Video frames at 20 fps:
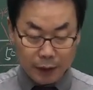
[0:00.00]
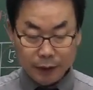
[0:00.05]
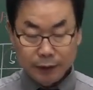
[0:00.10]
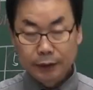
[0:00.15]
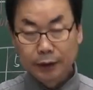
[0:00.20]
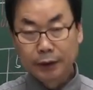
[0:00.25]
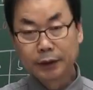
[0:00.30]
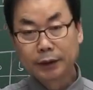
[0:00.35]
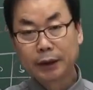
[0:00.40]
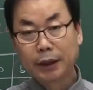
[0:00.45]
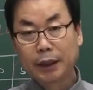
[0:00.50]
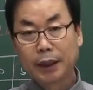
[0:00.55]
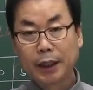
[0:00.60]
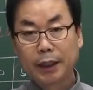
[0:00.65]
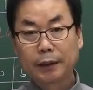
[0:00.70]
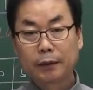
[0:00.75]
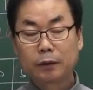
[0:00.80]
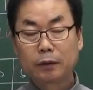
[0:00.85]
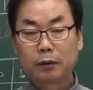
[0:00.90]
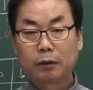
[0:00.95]
전체
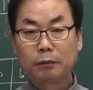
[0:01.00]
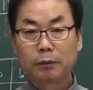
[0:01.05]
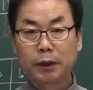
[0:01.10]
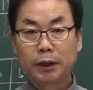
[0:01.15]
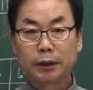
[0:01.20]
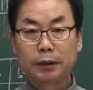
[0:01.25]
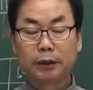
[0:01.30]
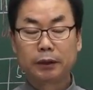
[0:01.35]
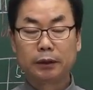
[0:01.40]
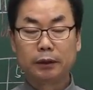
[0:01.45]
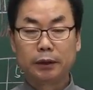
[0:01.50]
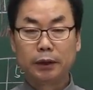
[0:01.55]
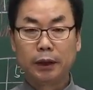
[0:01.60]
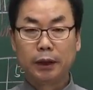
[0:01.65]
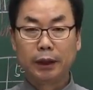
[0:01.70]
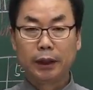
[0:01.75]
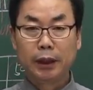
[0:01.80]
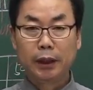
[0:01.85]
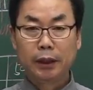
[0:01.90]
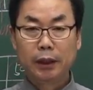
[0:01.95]
내용으로 봐서
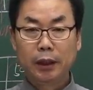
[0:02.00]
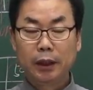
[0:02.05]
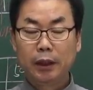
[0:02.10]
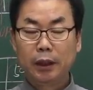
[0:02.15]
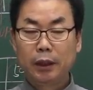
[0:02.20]
이게